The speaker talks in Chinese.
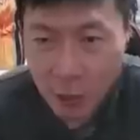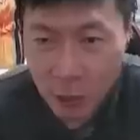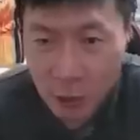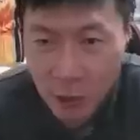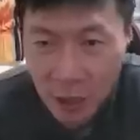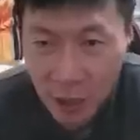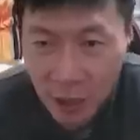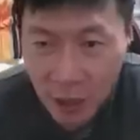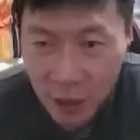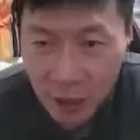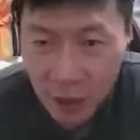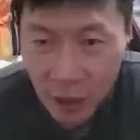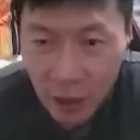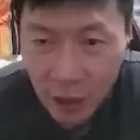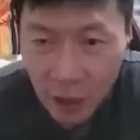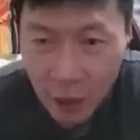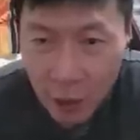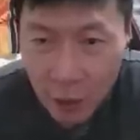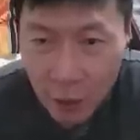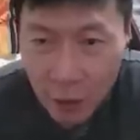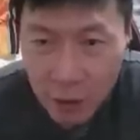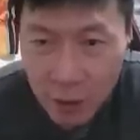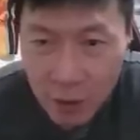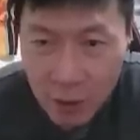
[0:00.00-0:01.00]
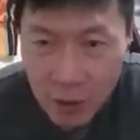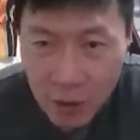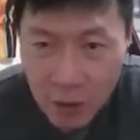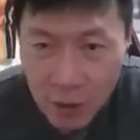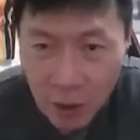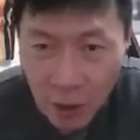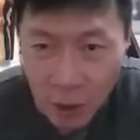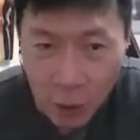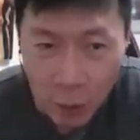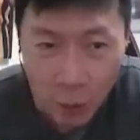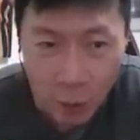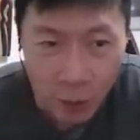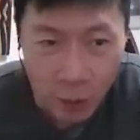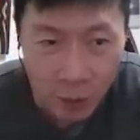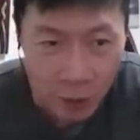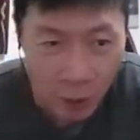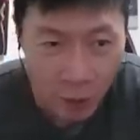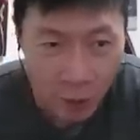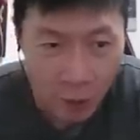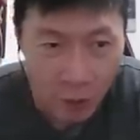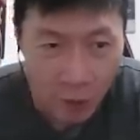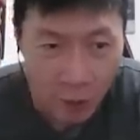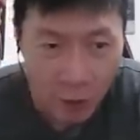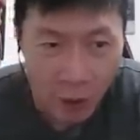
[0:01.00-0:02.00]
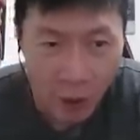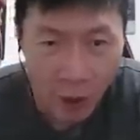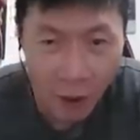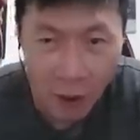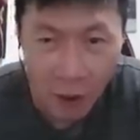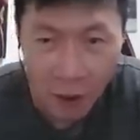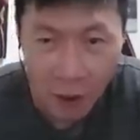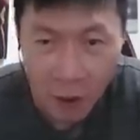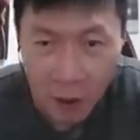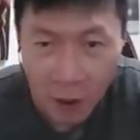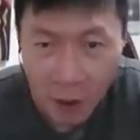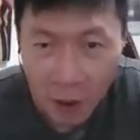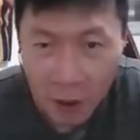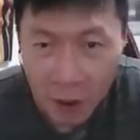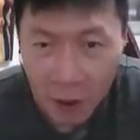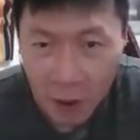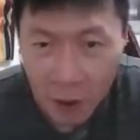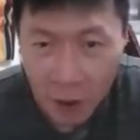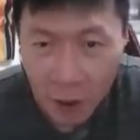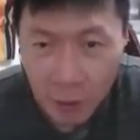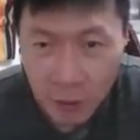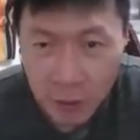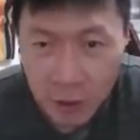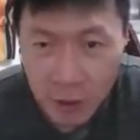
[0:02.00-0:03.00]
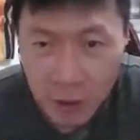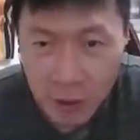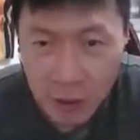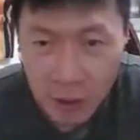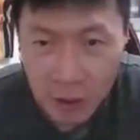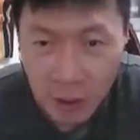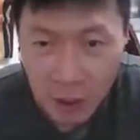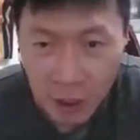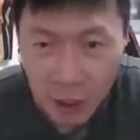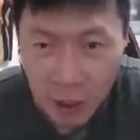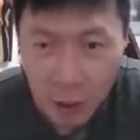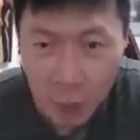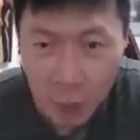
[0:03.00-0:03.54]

续参加他的六四这个活动啊，六四那个